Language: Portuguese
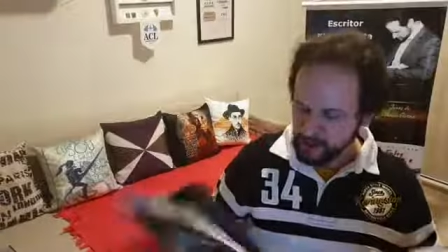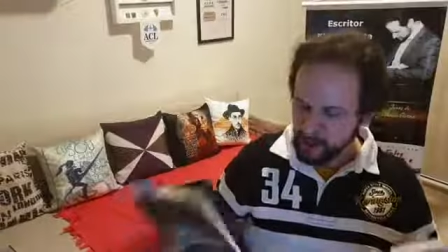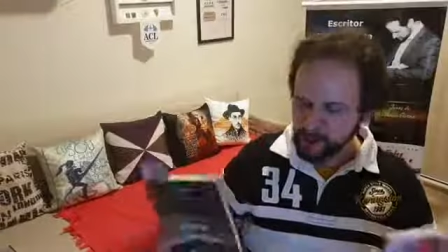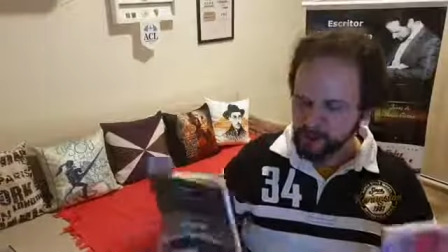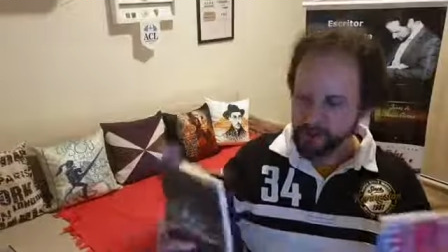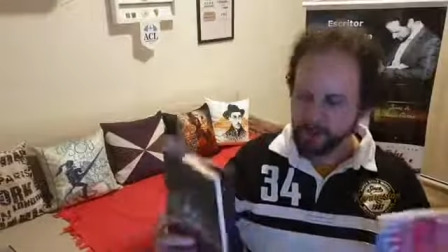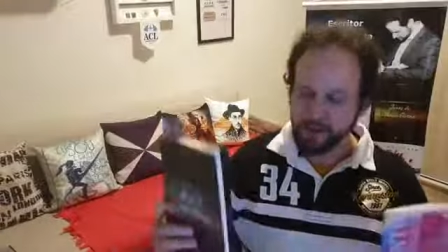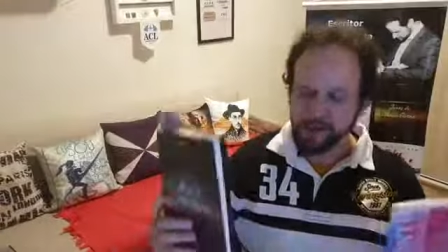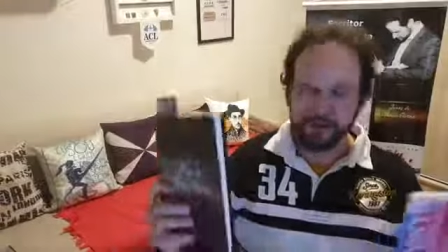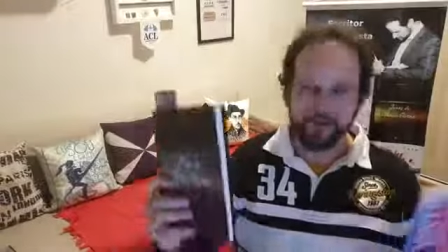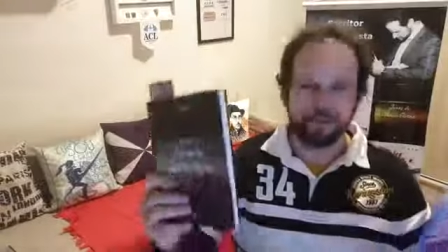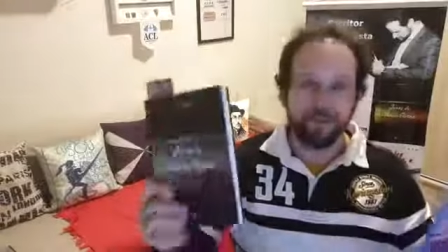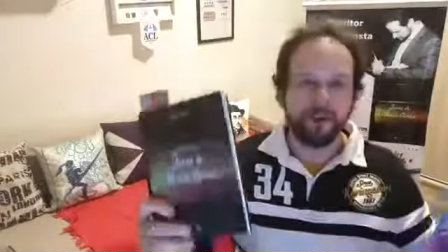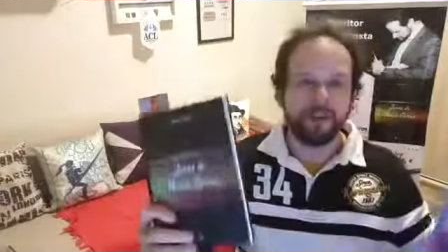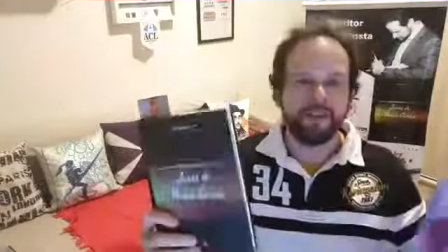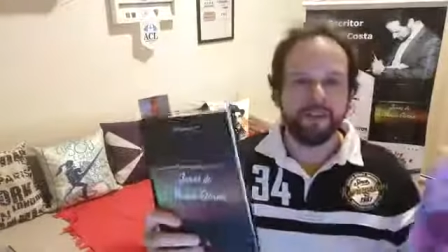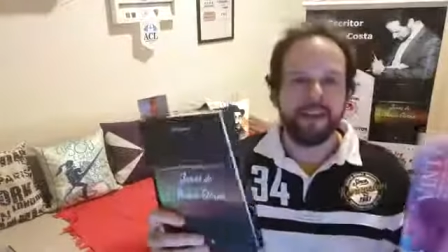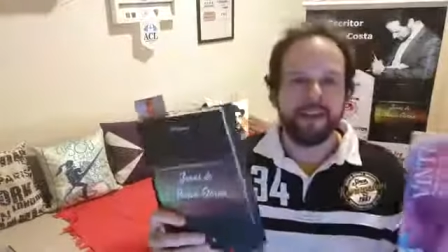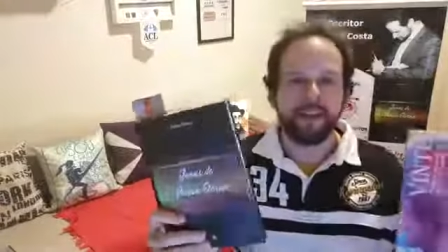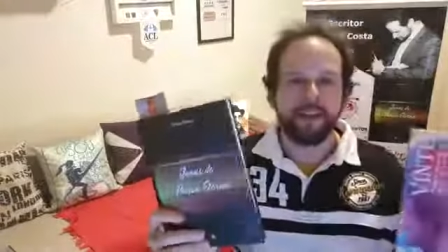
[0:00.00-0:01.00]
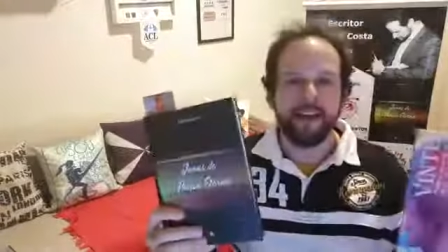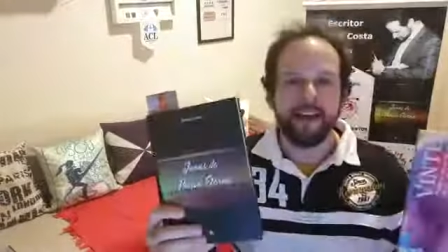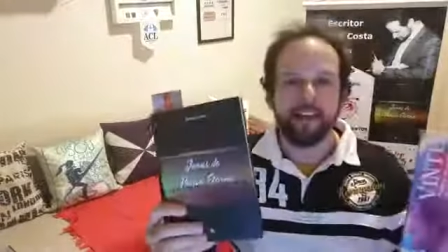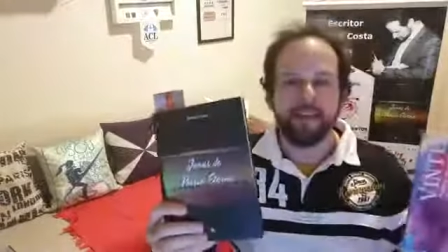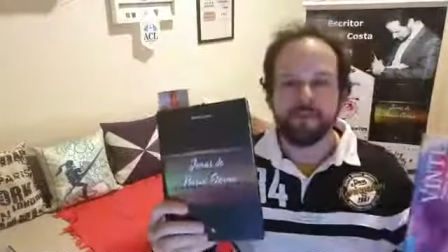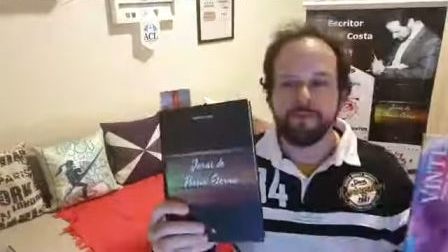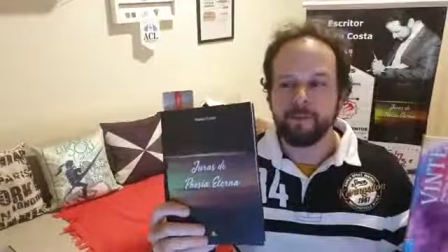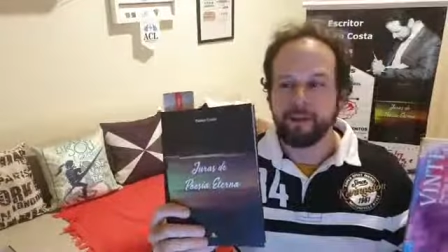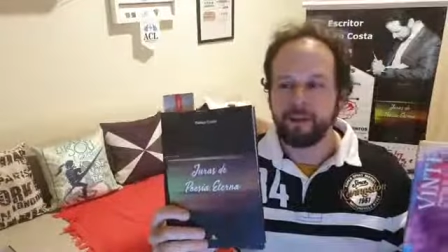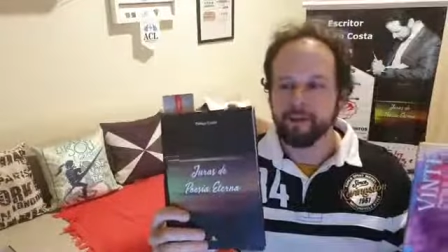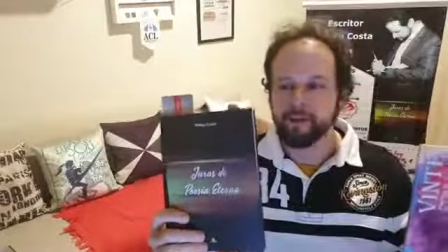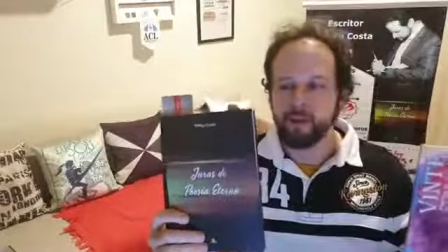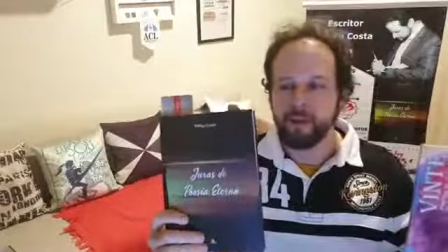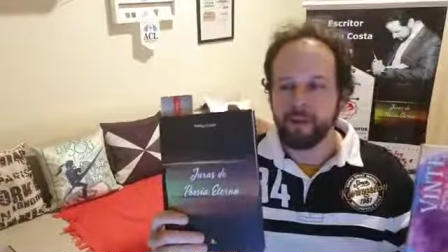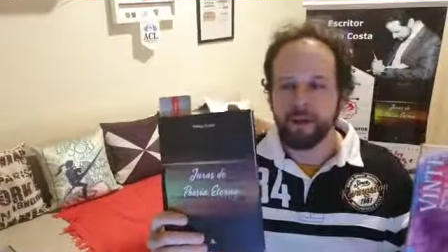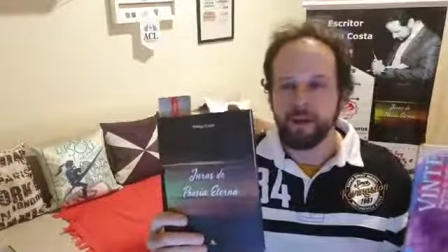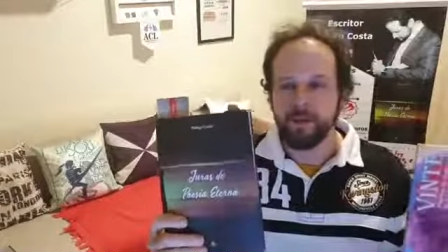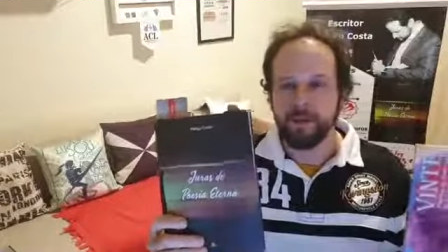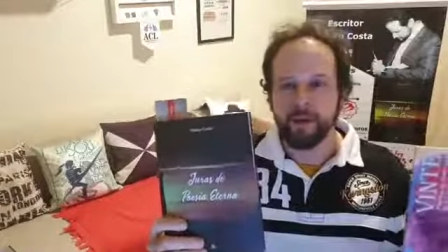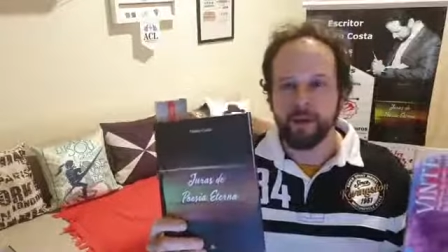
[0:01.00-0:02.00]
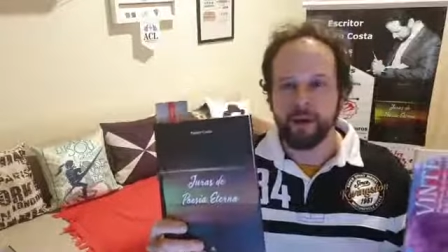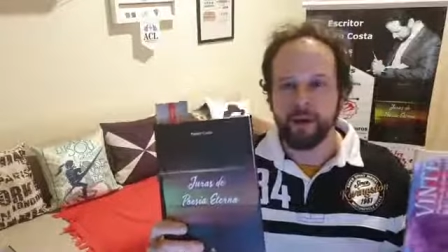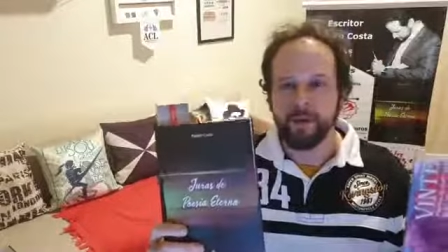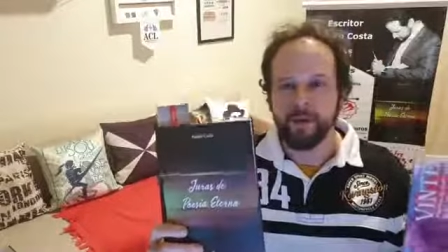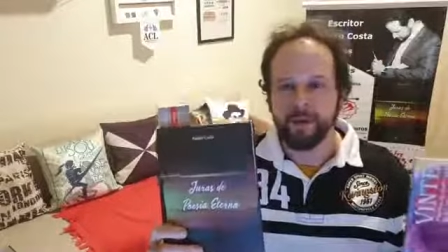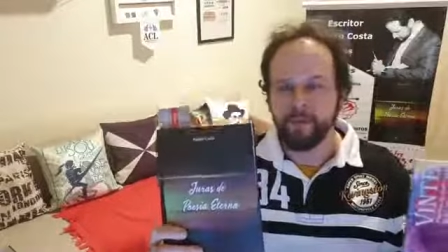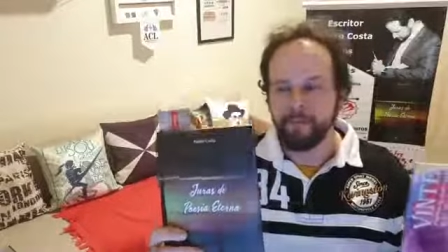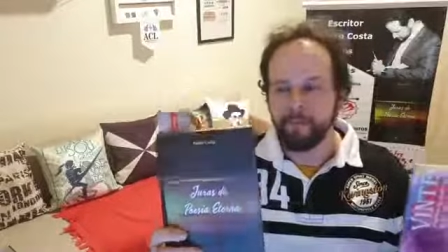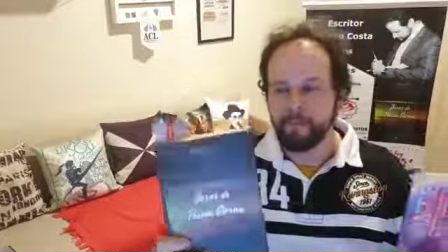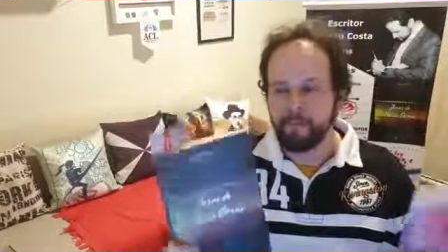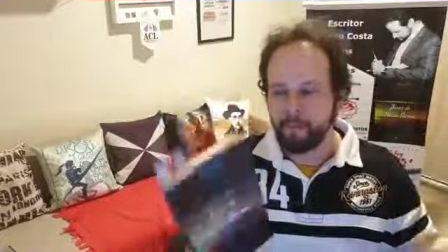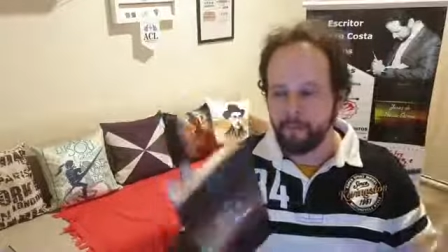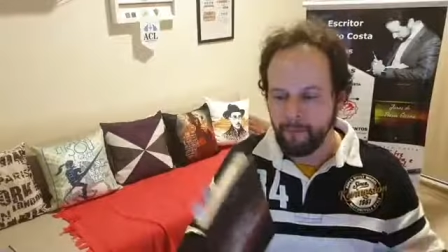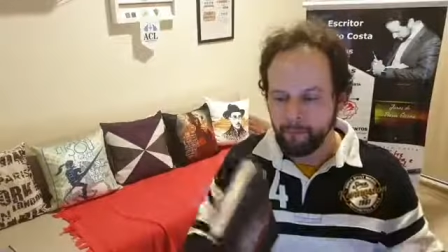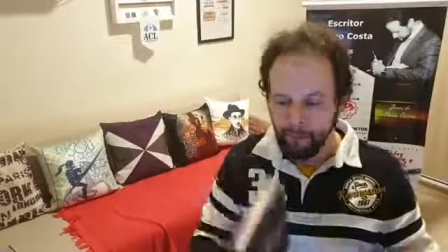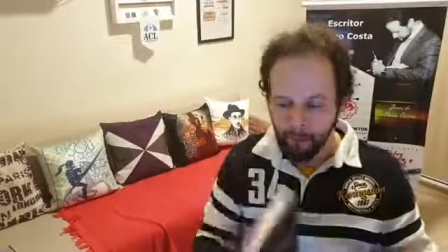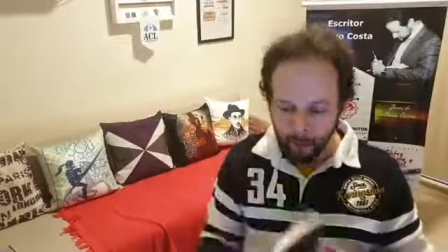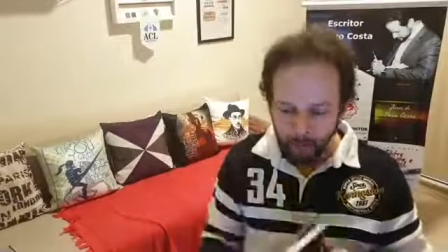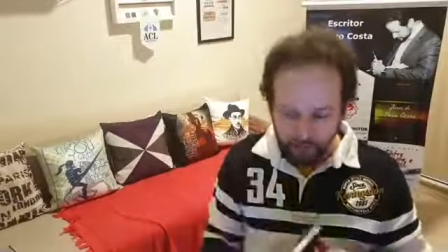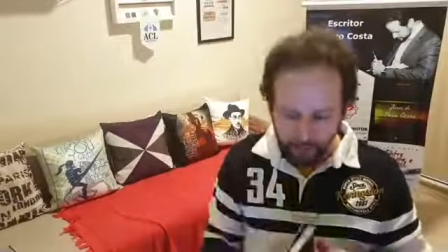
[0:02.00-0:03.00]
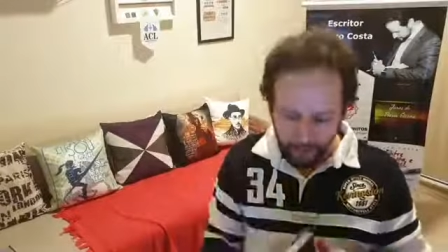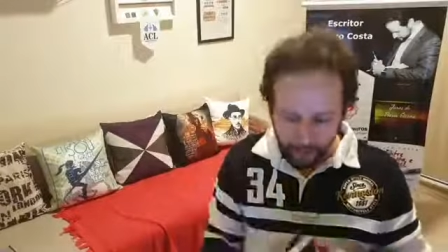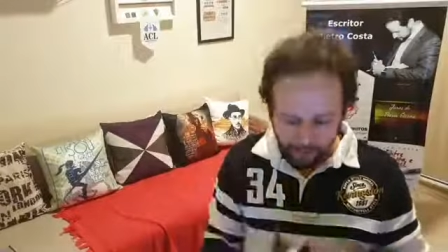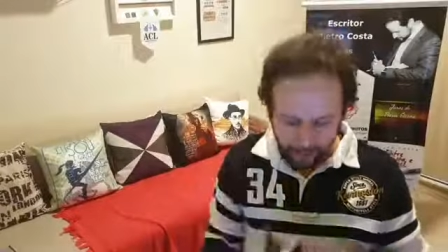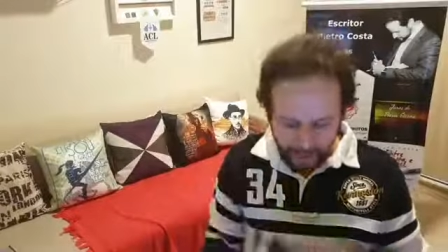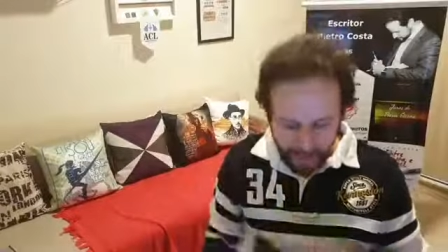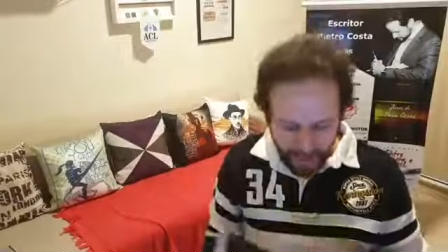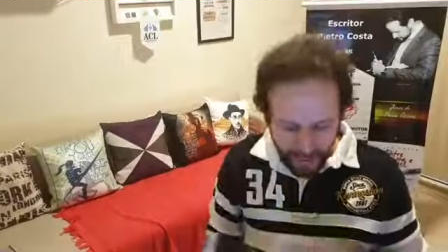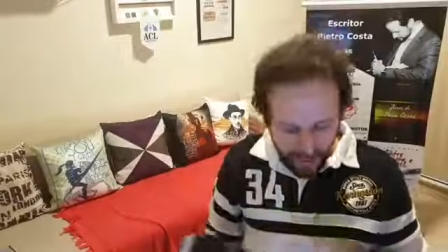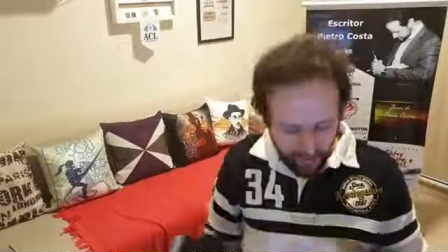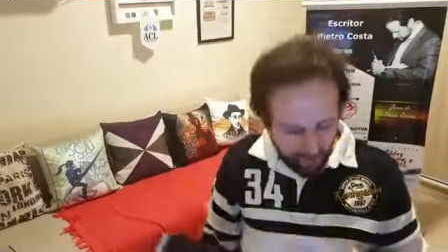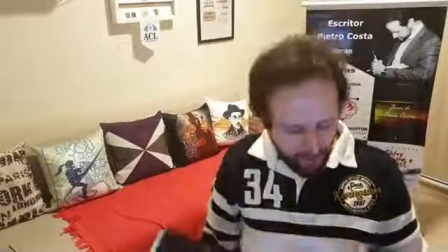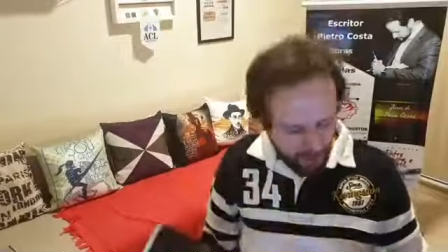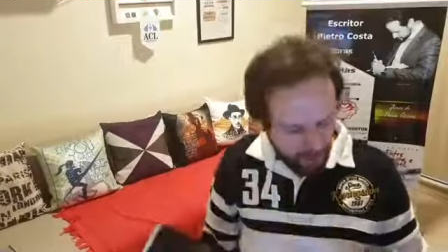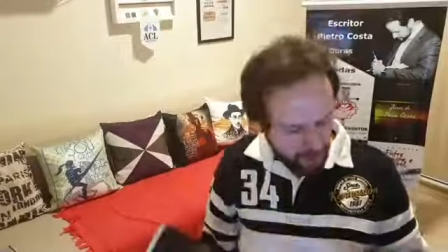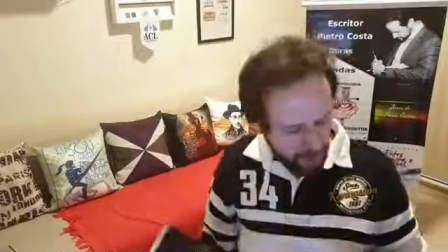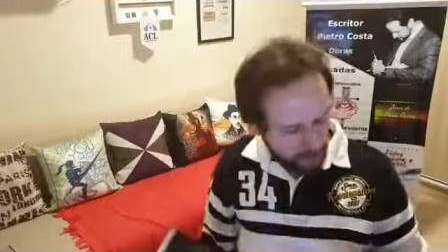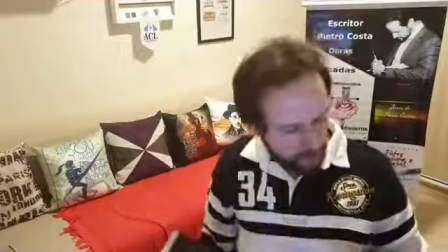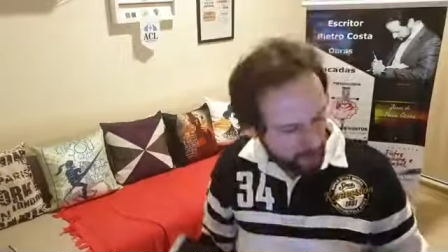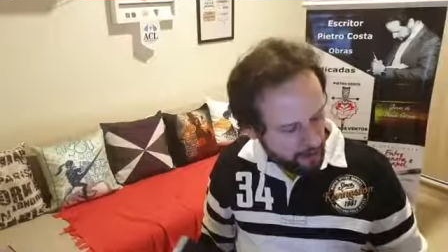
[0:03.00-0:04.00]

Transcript: Júris de Poesia Eterna, de minha autoria, o poema Molhando a Palavra,